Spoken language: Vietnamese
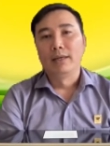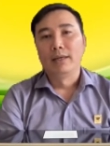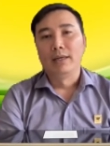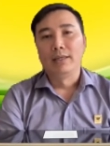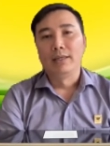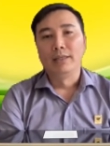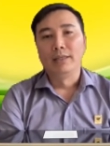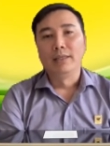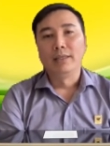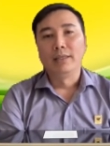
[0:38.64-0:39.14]

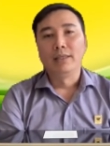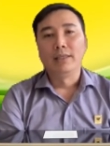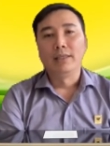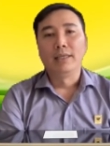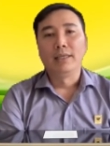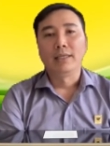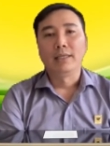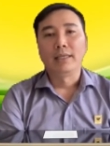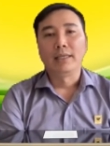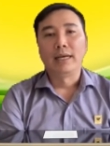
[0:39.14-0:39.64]
à, nhưng
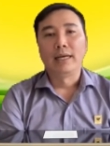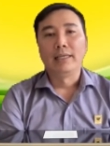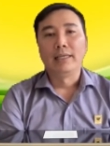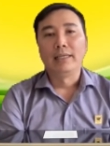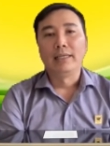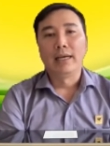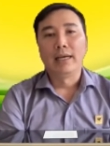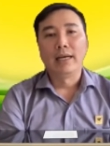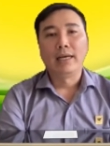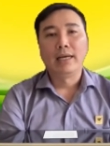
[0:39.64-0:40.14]
hiện tại
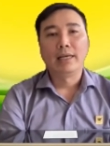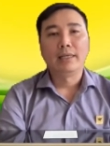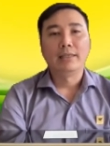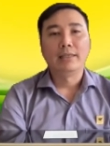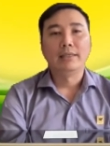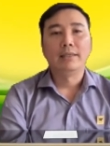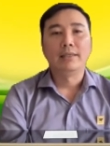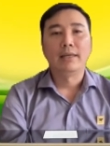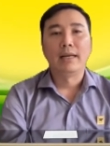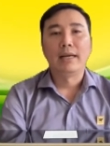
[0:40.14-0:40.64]
giá
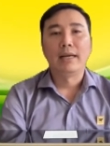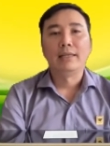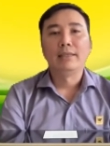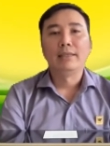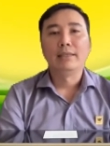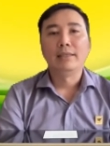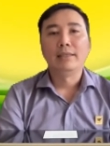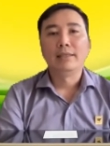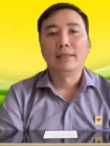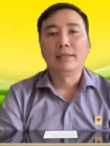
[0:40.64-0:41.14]
thương
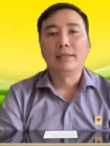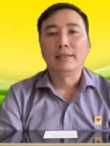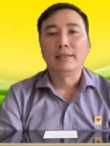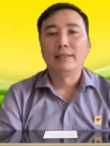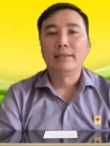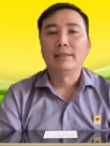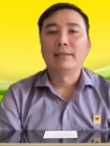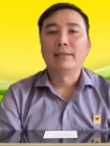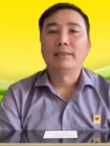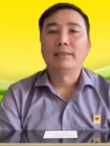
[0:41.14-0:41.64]
lái à,
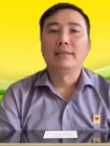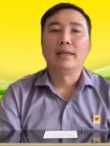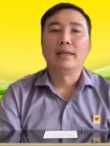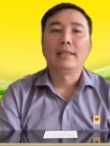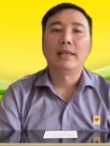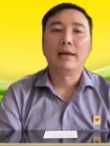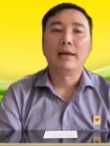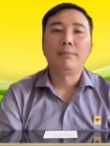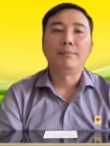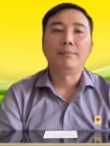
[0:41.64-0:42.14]
giá
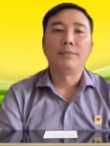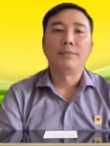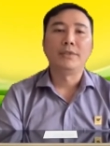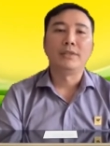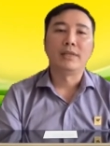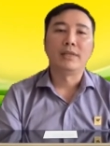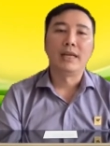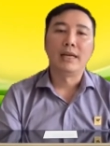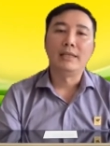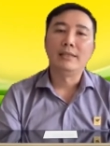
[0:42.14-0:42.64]
thấp
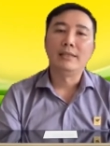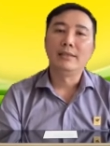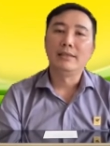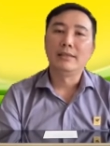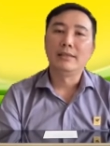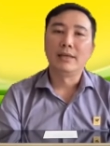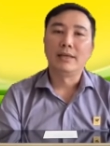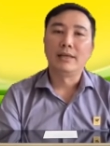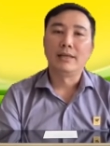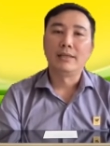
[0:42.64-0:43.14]
thương lái
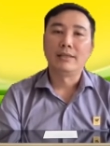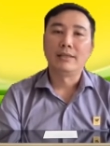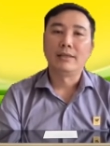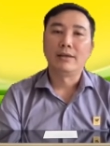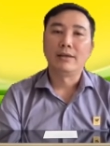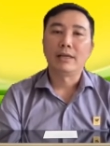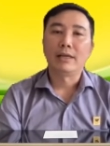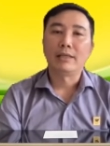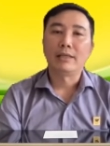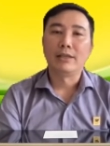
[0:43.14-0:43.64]
chưa à,
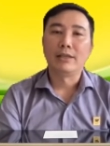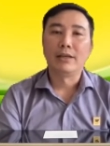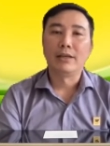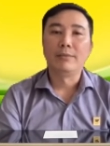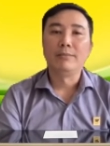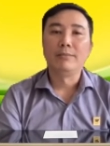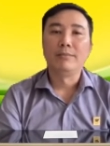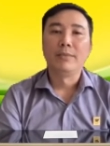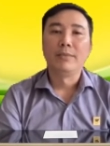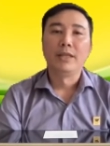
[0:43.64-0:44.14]
cho cắt
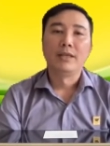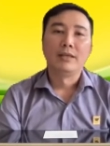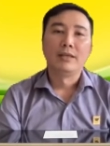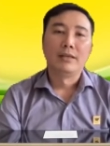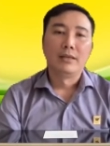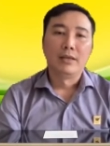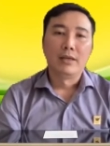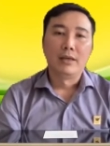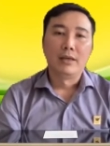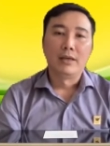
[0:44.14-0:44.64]
sớm
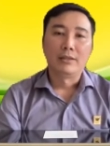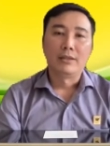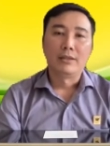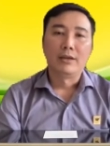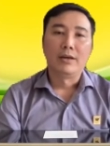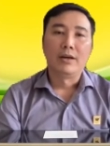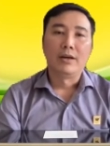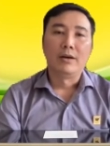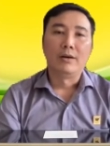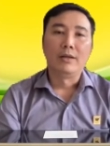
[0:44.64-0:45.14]
à, cho
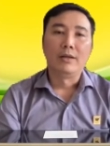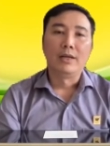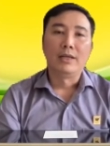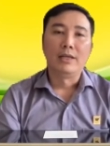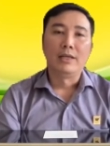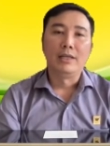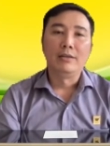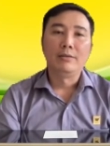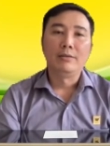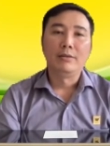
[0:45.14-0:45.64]
hỏi là
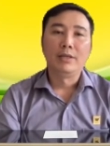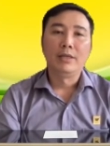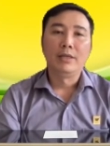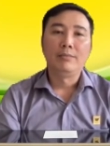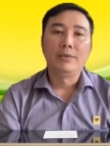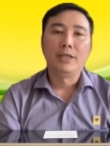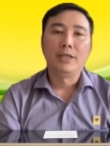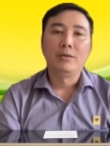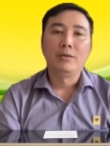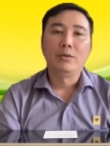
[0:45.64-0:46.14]
nếu nếp
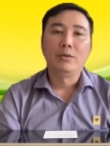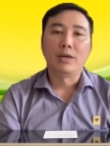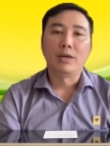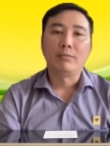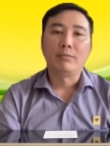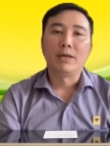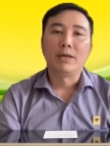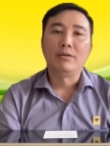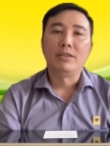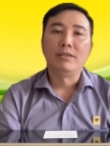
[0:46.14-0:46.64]
chính
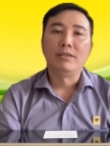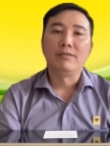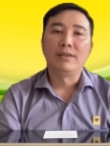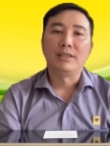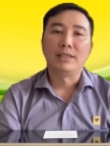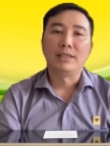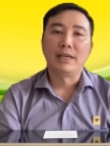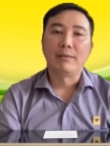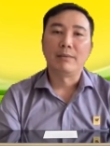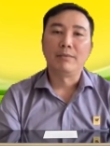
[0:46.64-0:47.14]
khoảng bao nhiêu
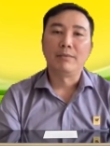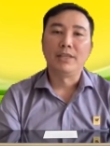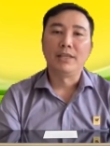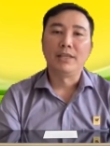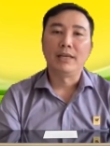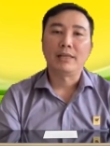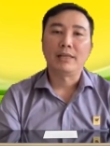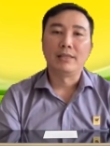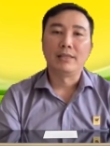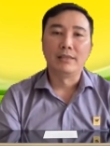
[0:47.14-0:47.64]
phần trăm thì
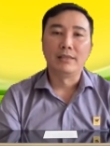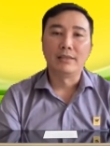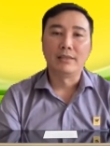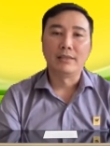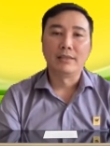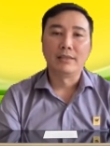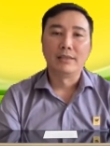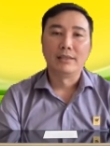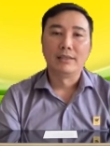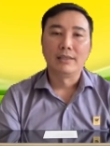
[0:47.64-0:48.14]
cắt được